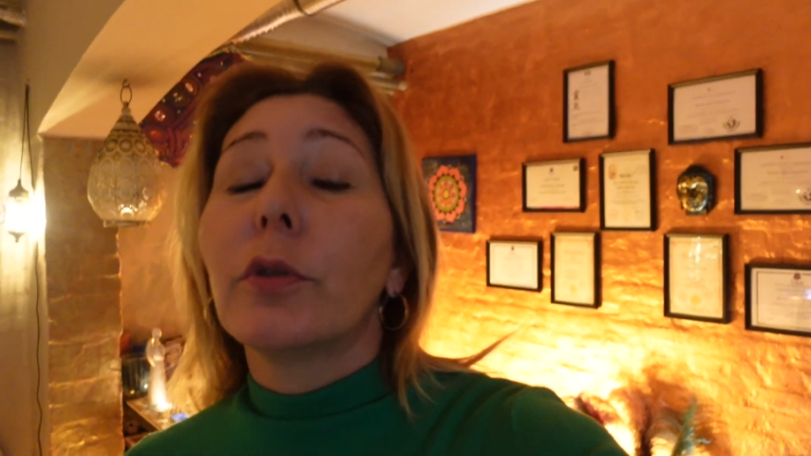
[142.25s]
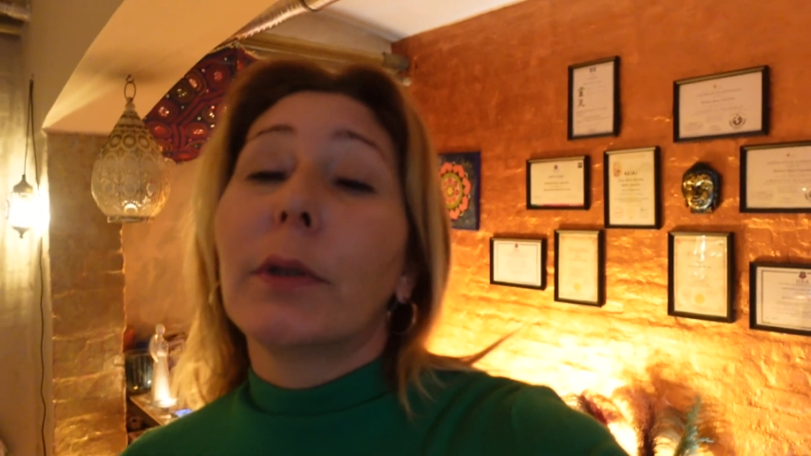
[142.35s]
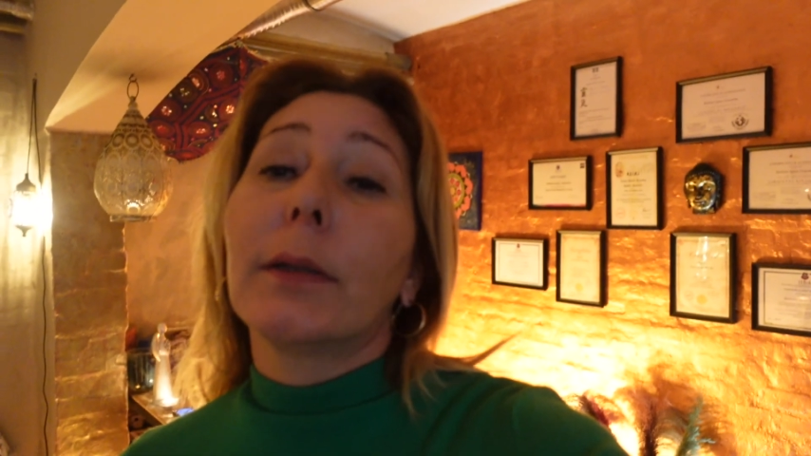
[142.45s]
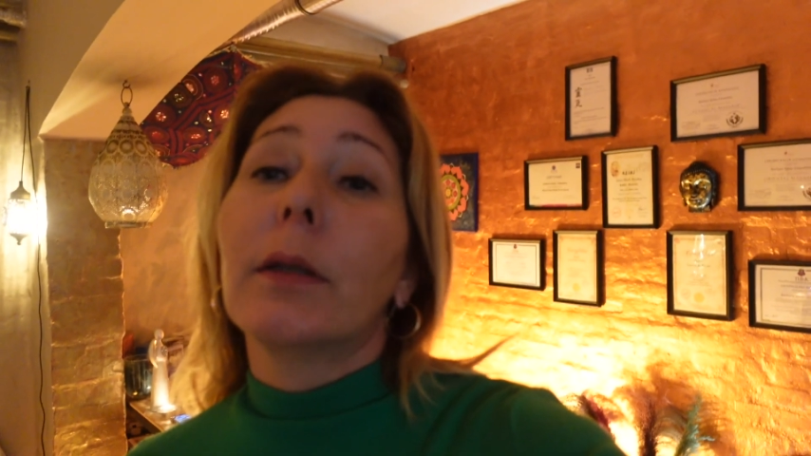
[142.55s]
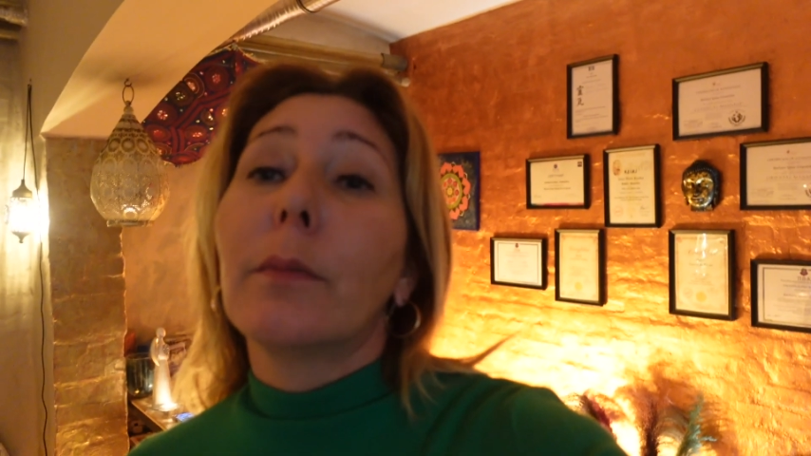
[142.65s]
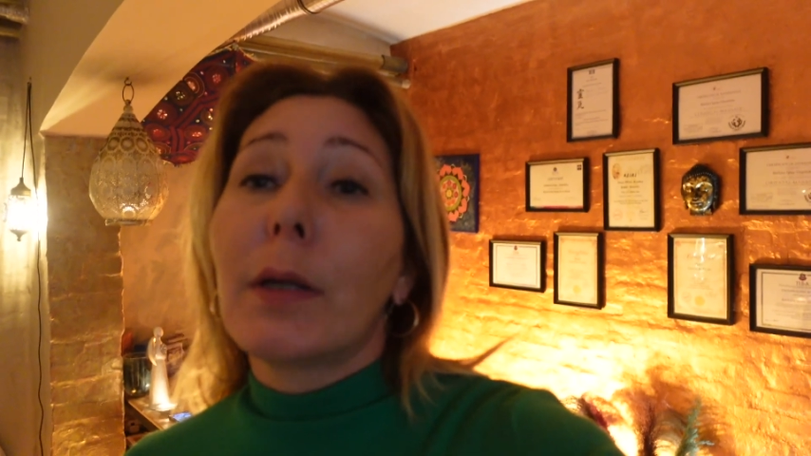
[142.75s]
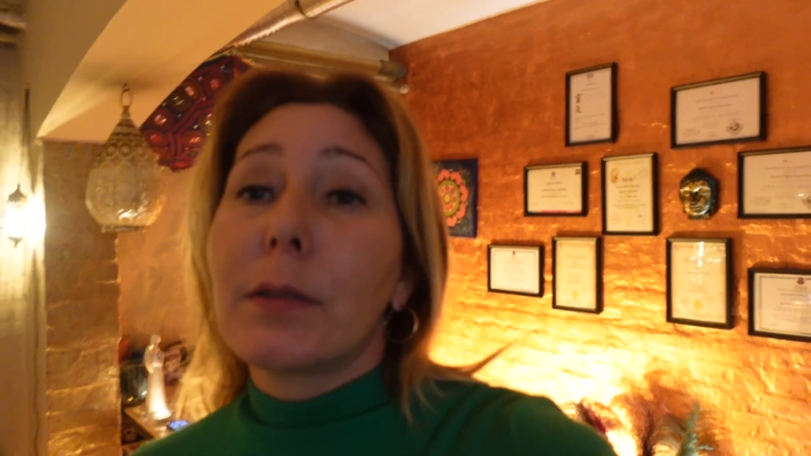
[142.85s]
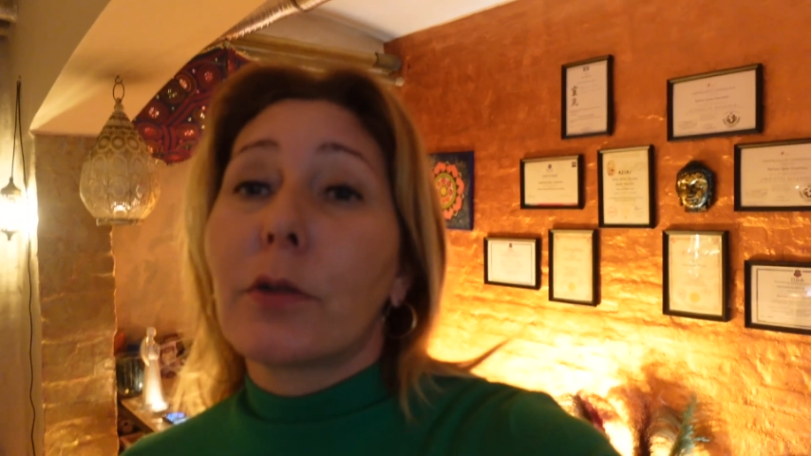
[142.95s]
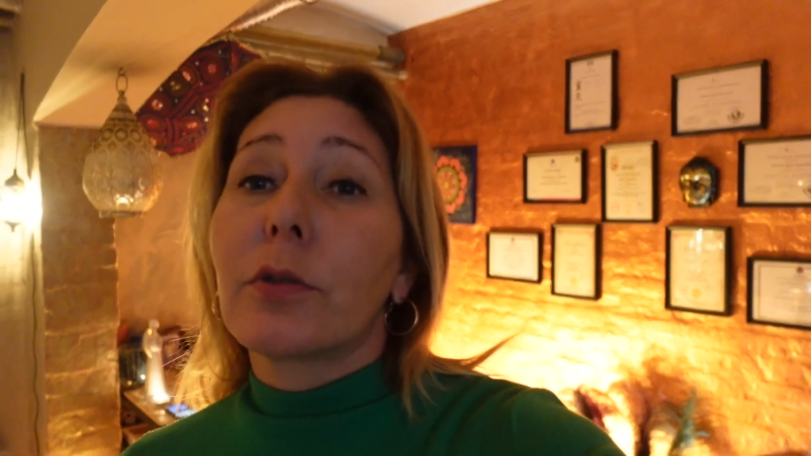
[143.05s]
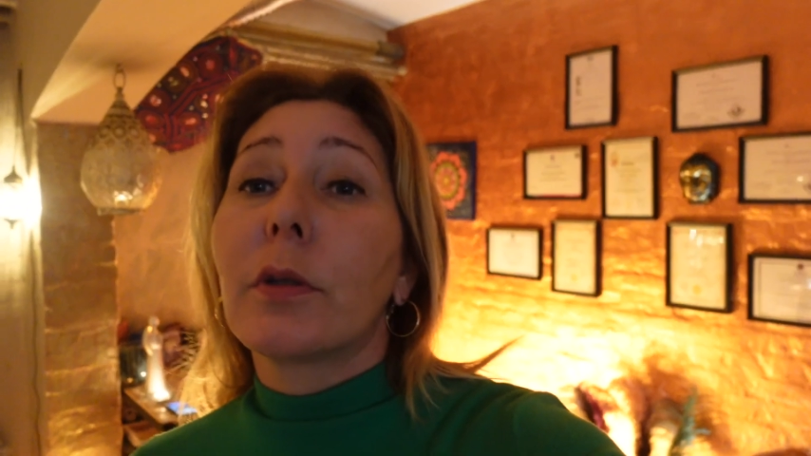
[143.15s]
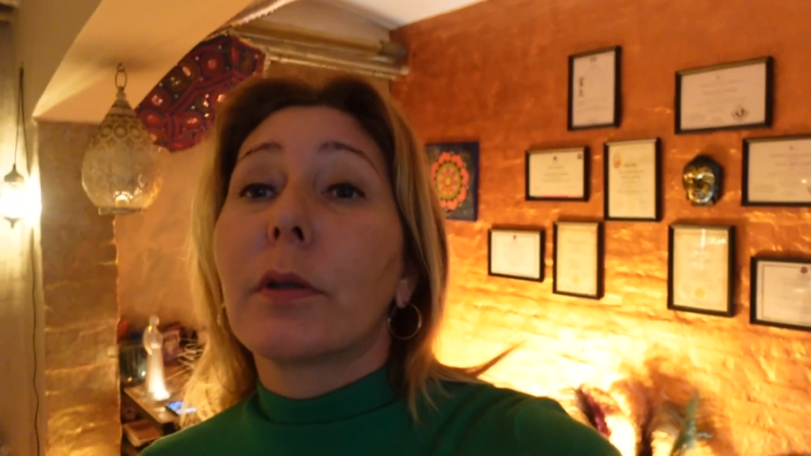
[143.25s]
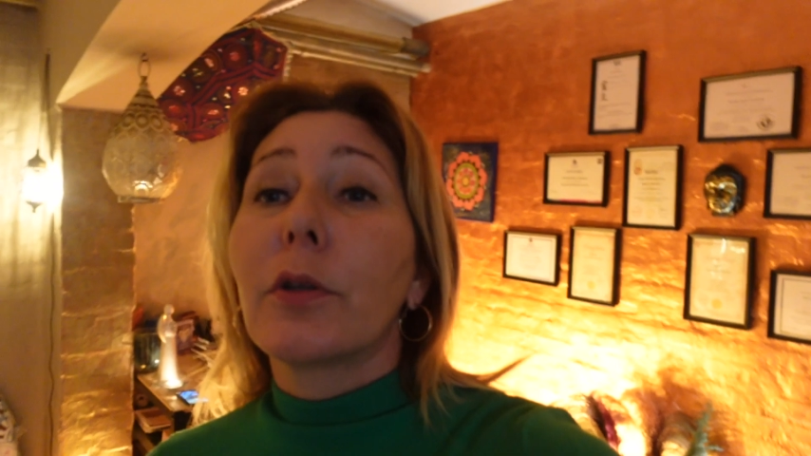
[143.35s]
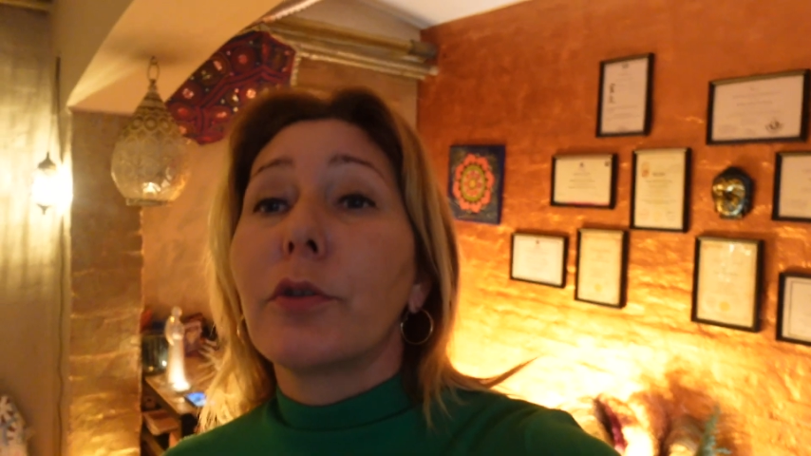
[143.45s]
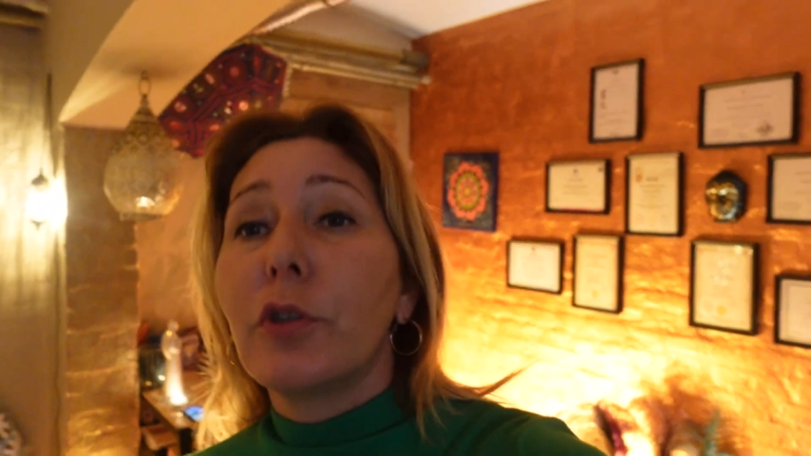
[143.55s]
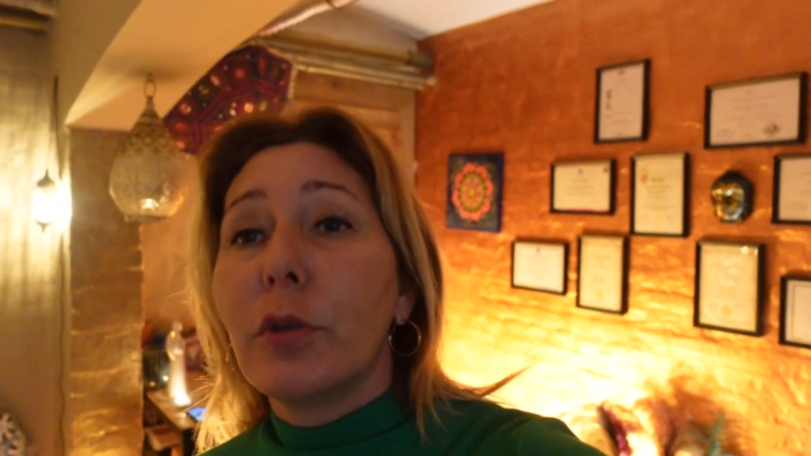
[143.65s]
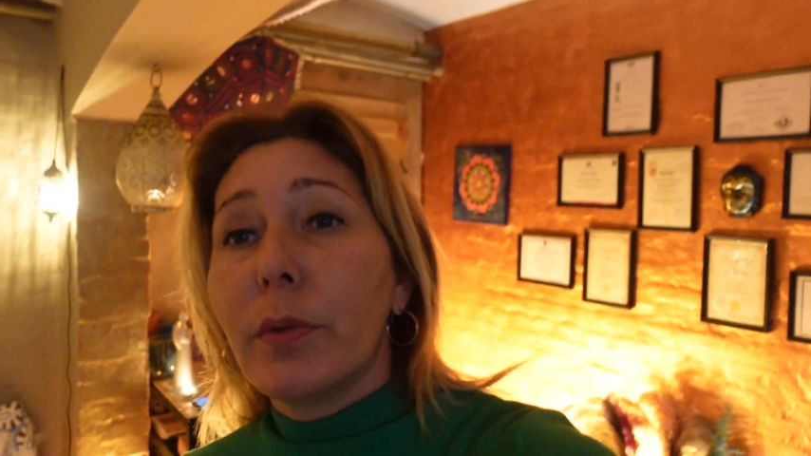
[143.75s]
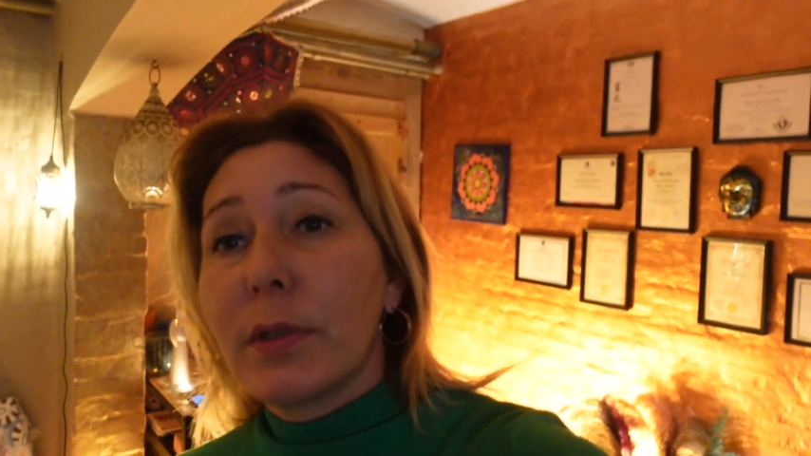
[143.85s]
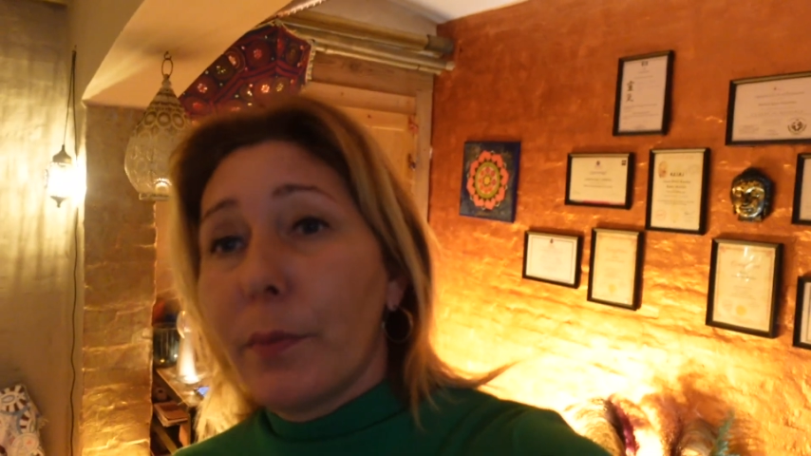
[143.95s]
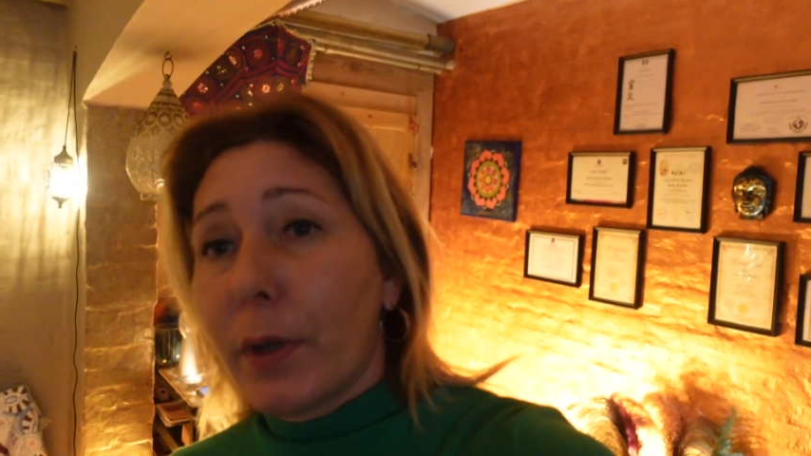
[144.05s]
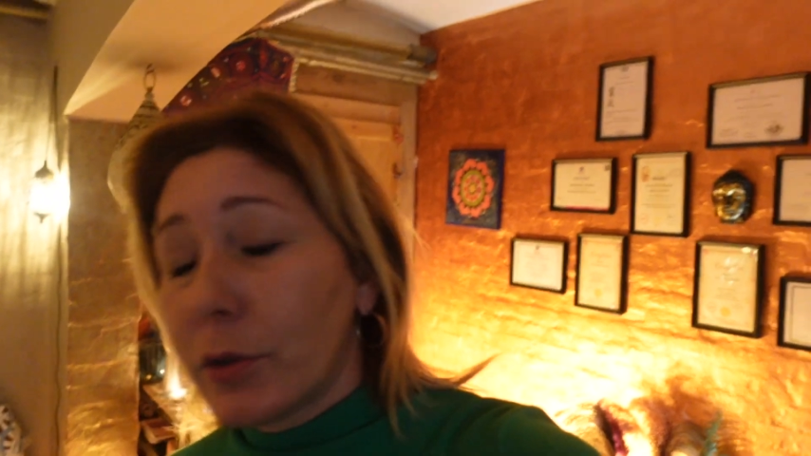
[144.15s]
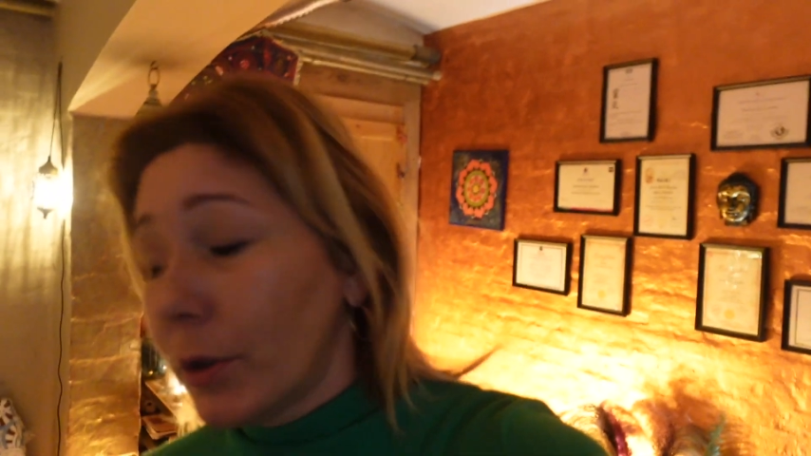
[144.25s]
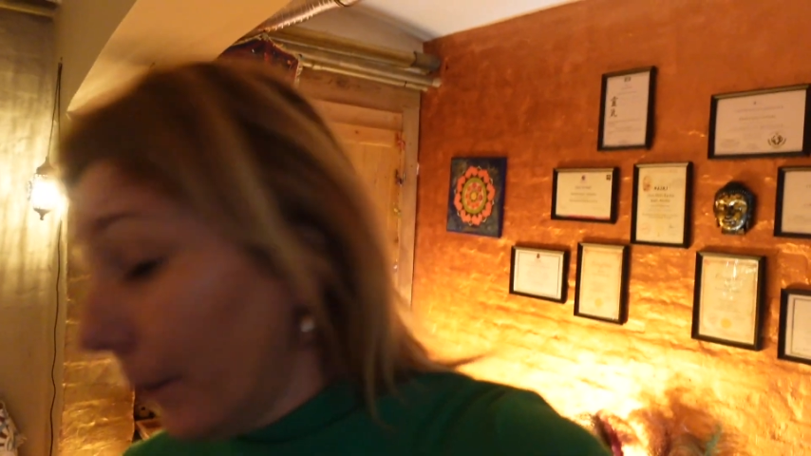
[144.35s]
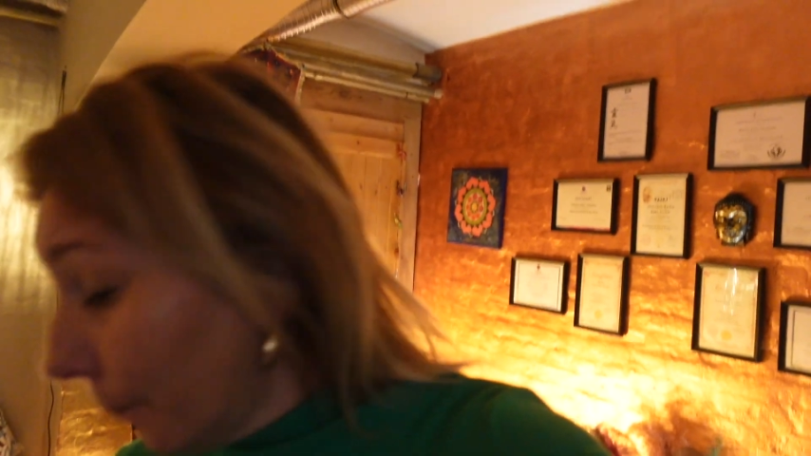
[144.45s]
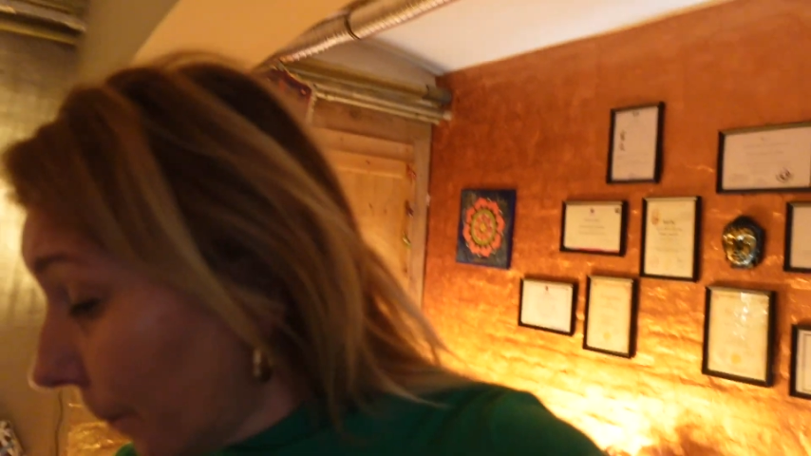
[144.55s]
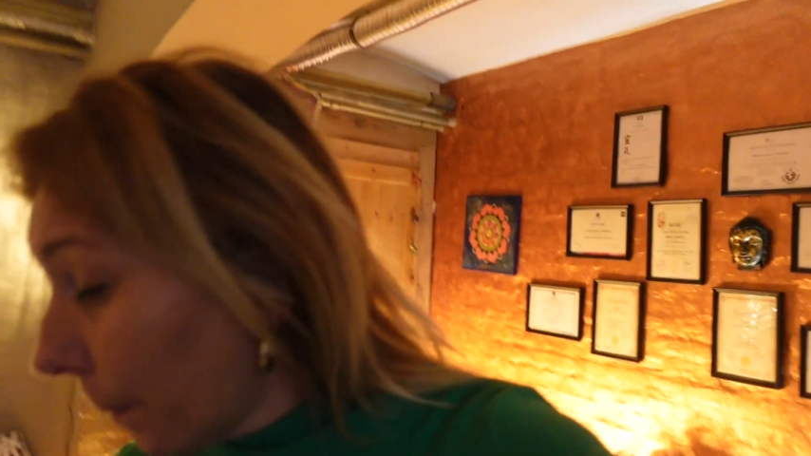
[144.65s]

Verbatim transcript: to na ten masaż serdecznie Ciebie zapraszam.